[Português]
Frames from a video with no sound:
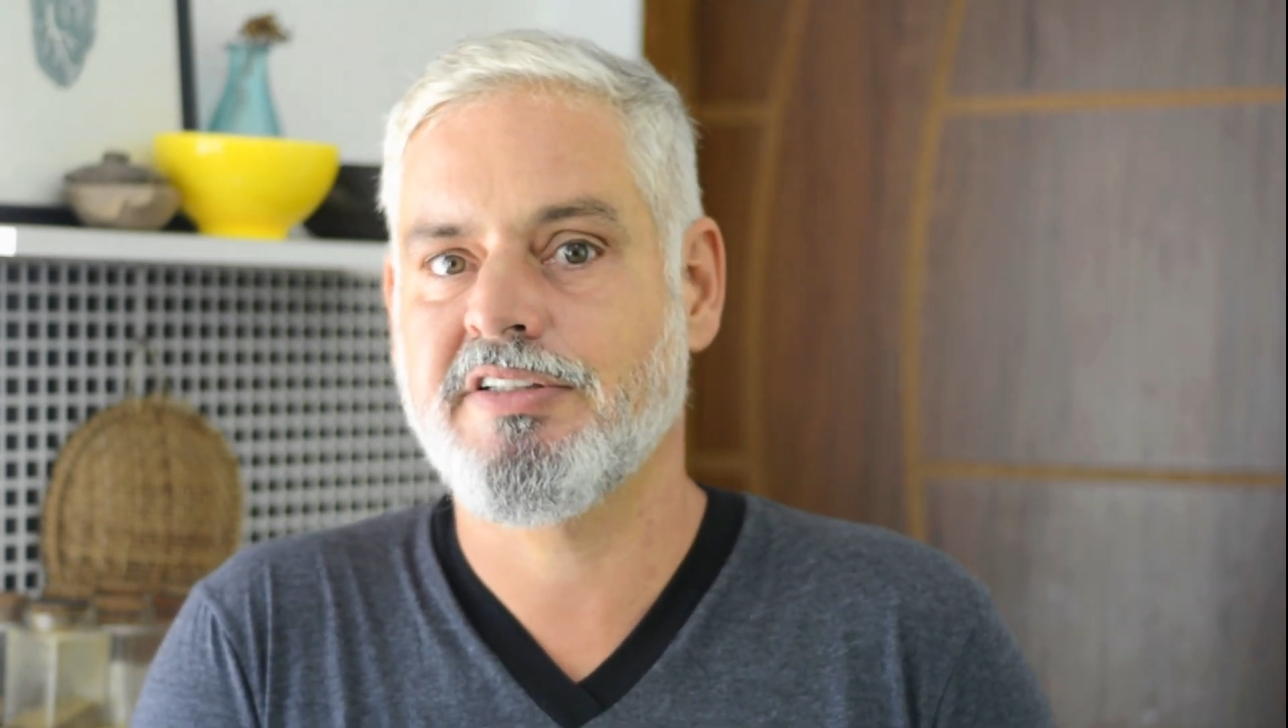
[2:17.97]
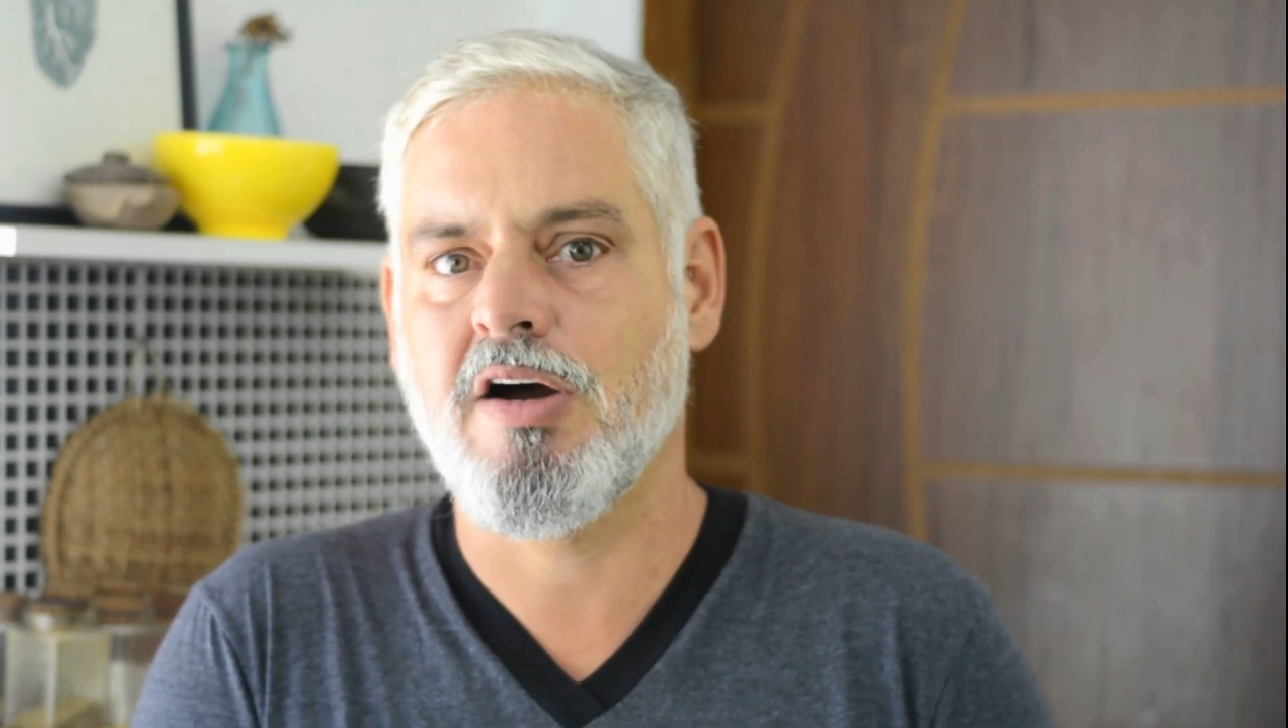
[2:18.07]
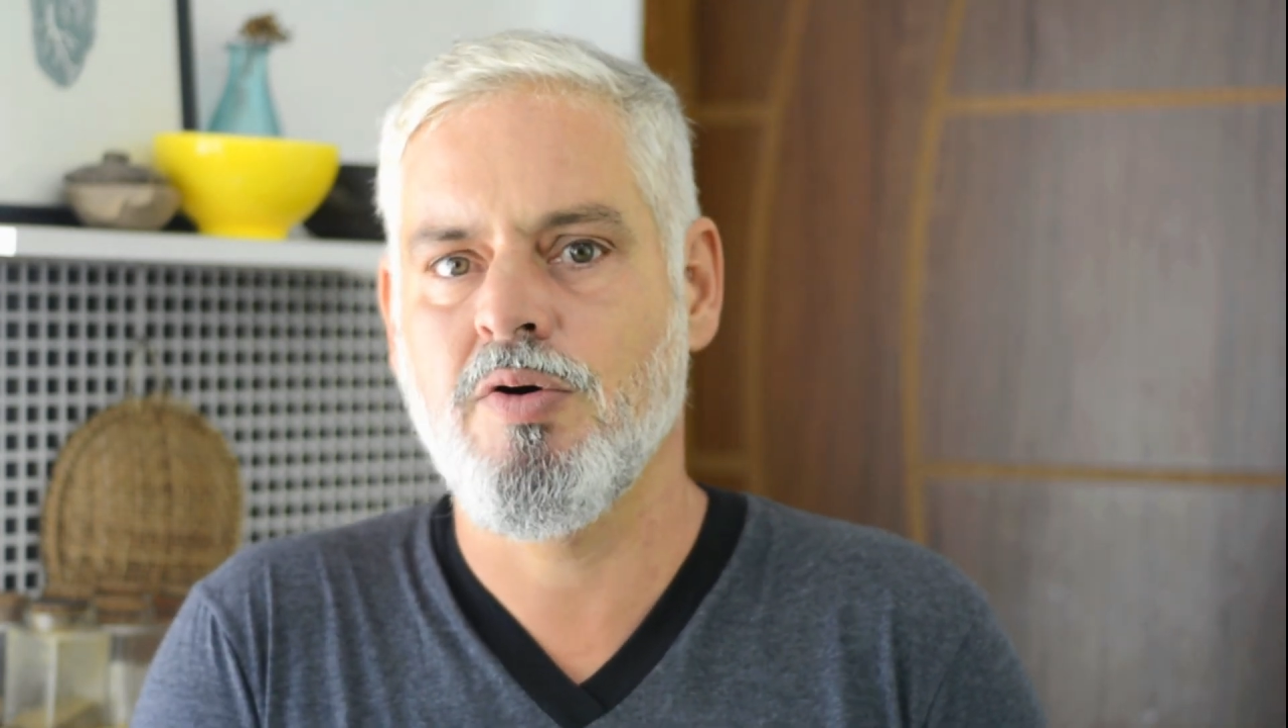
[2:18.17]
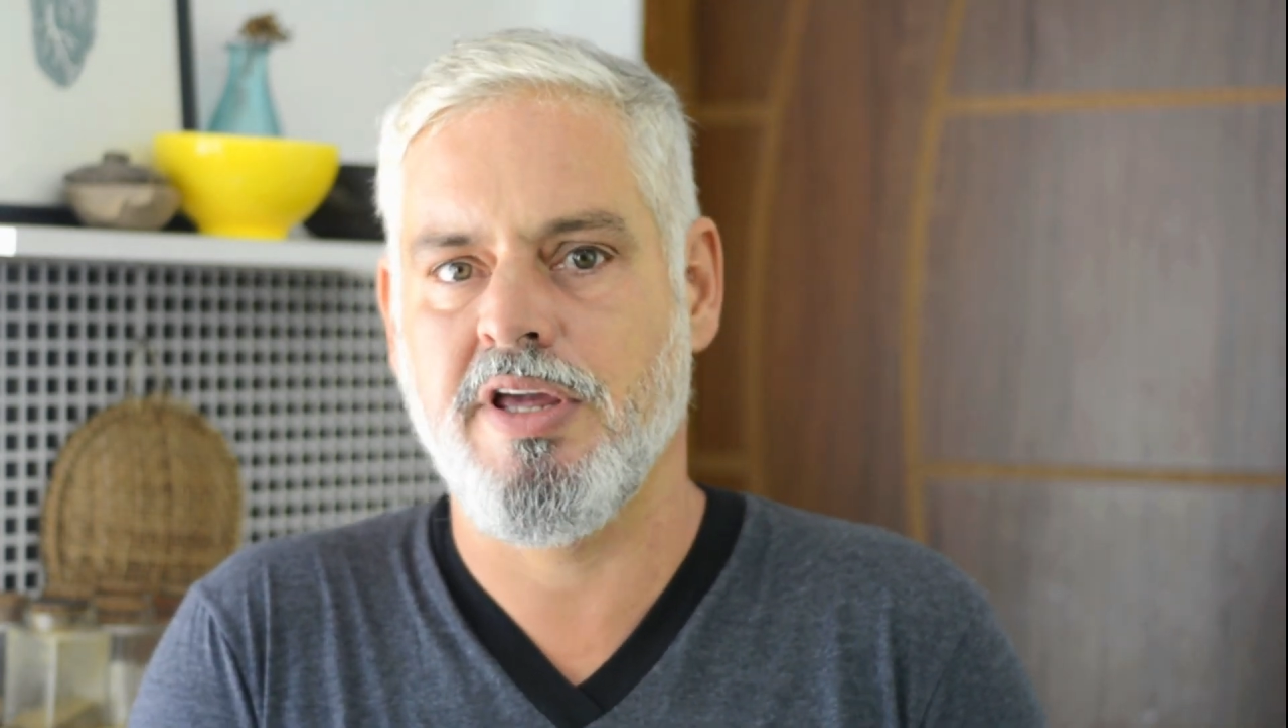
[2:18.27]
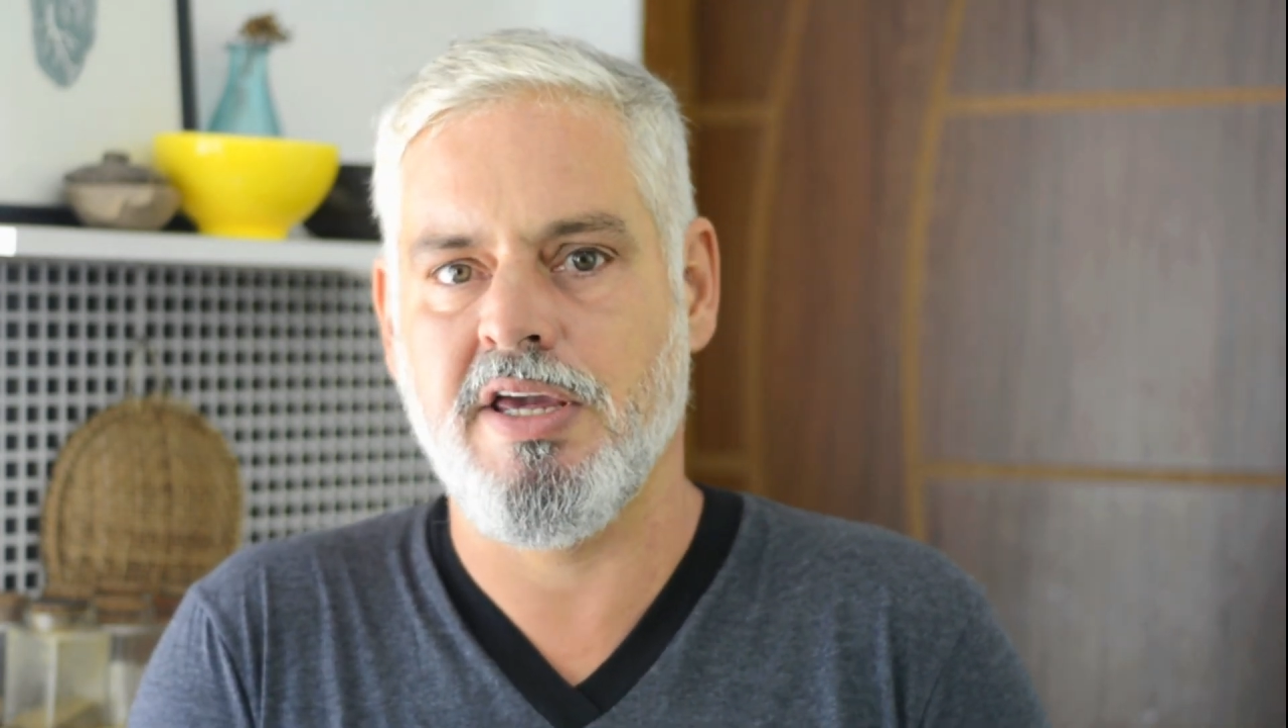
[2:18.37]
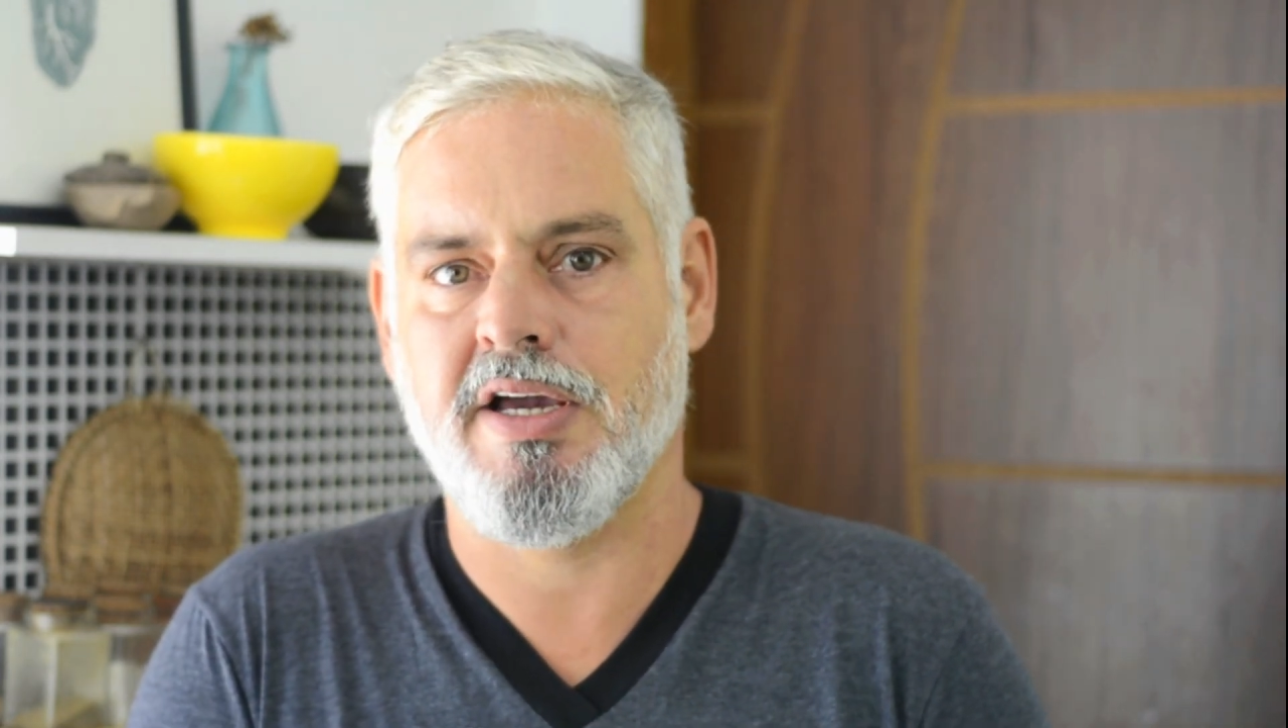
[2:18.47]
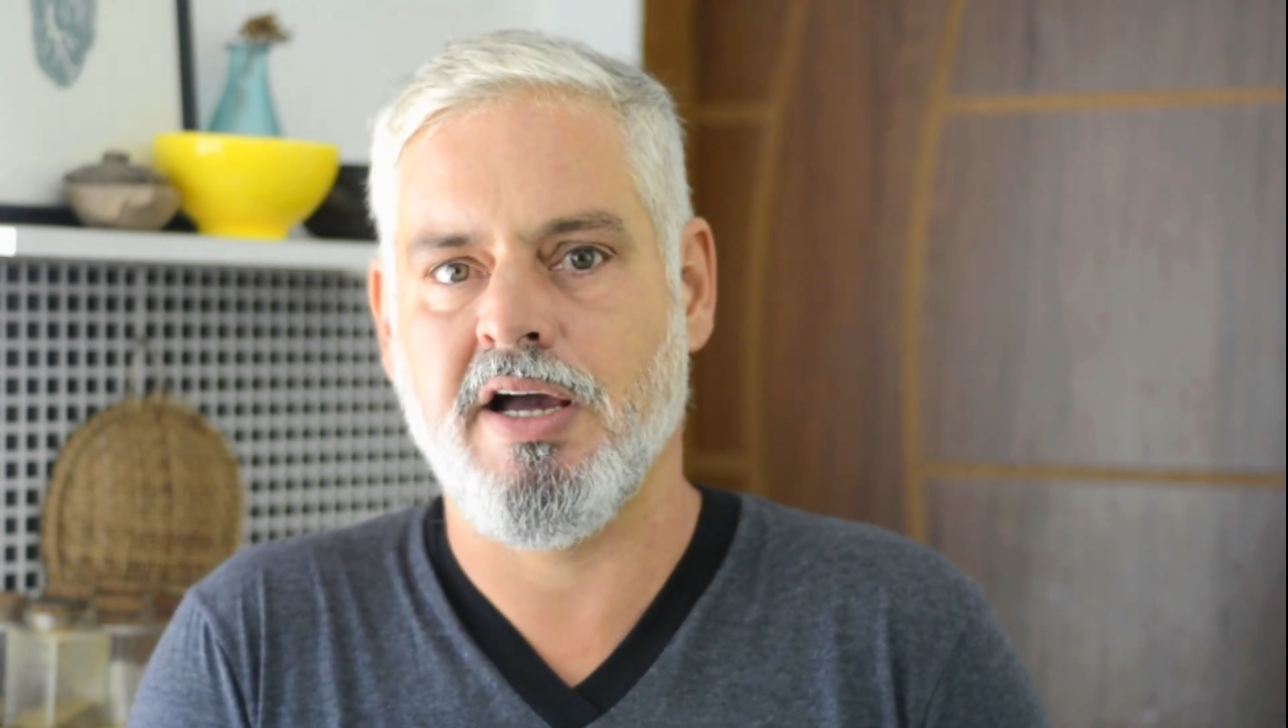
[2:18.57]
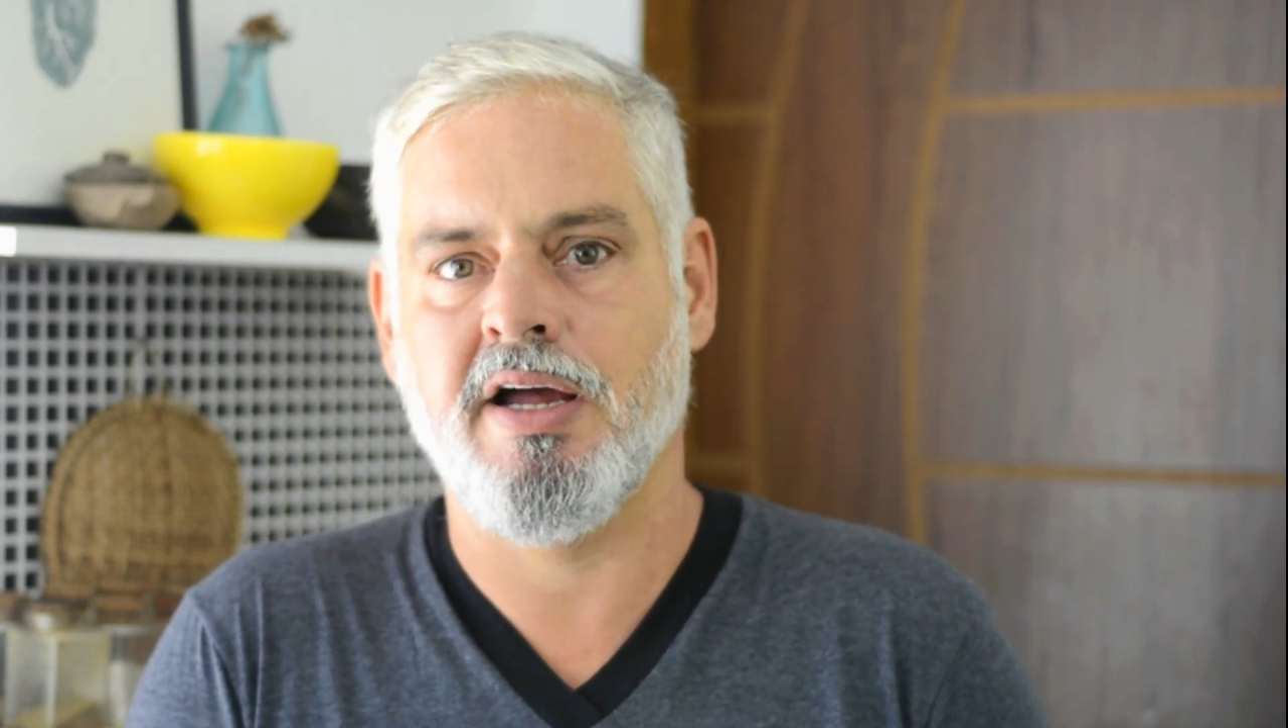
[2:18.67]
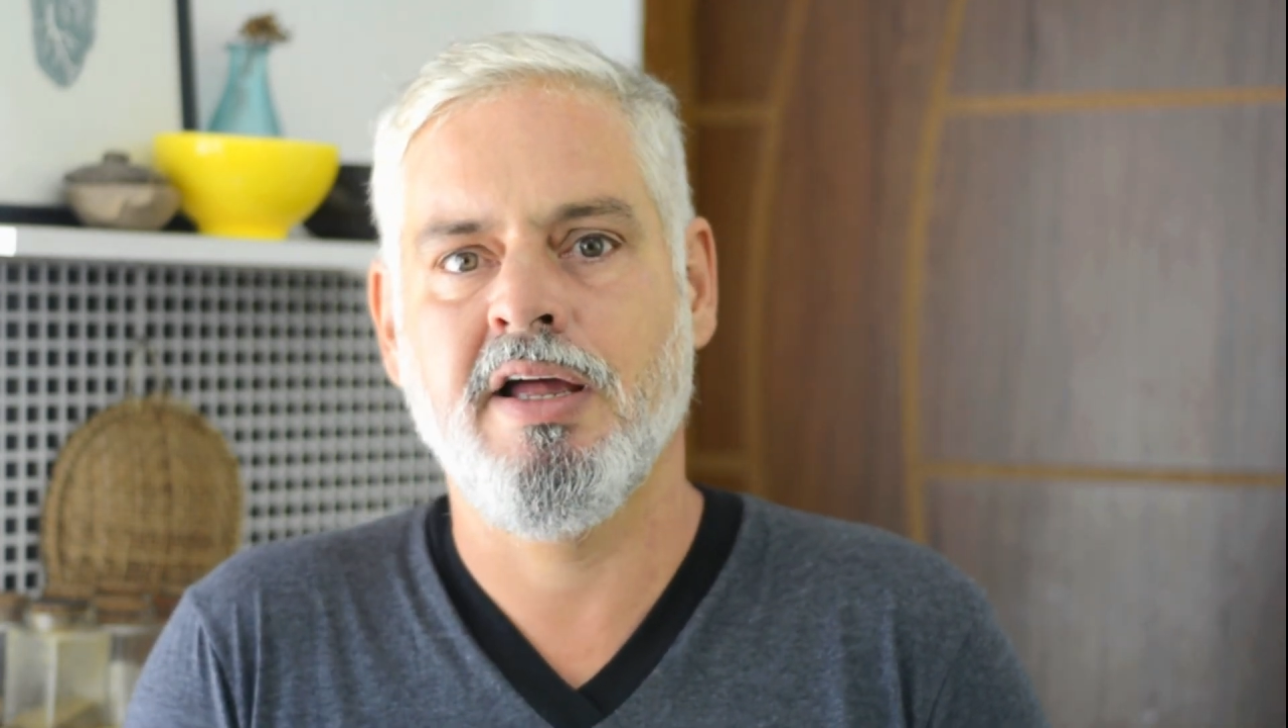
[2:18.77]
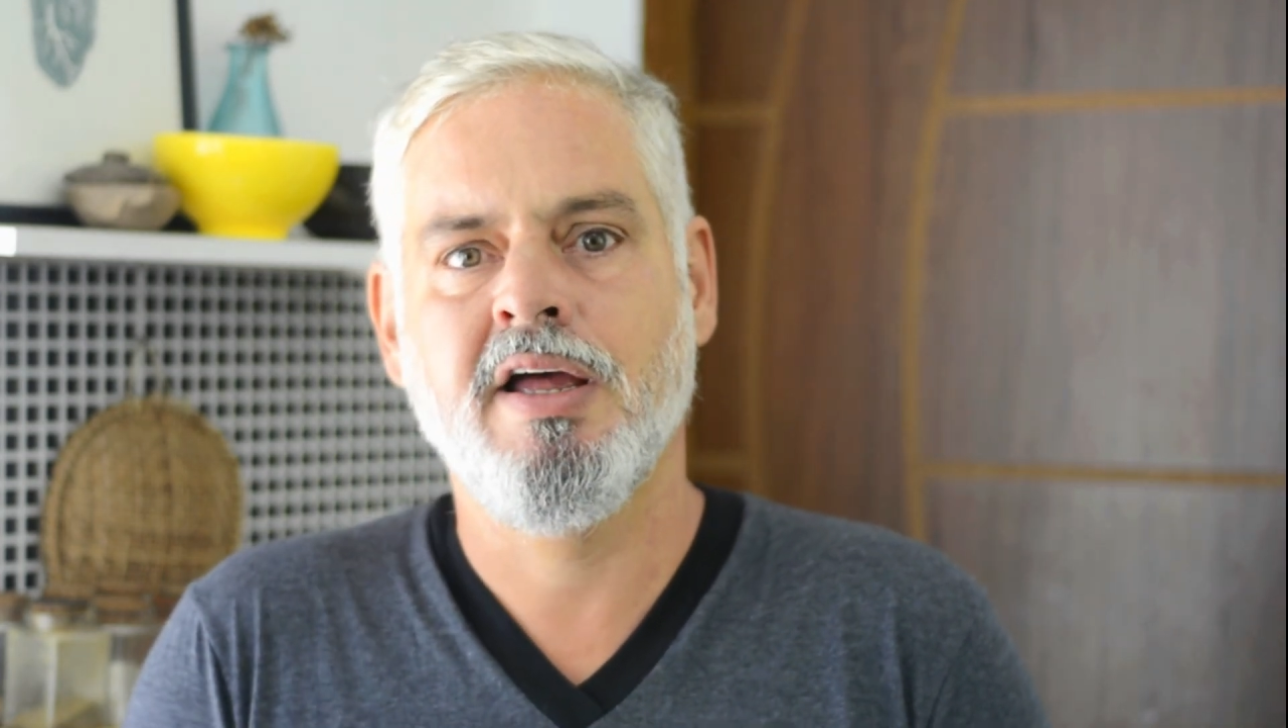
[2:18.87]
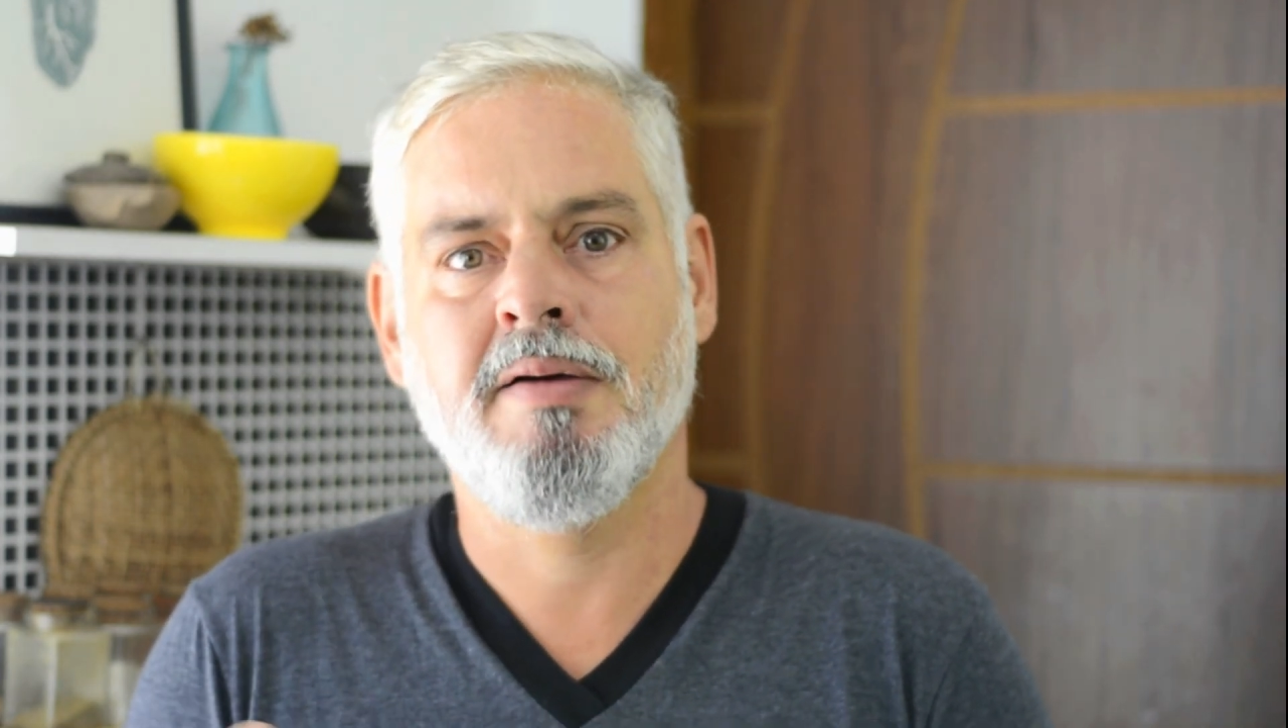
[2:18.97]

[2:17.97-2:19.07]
tão rica,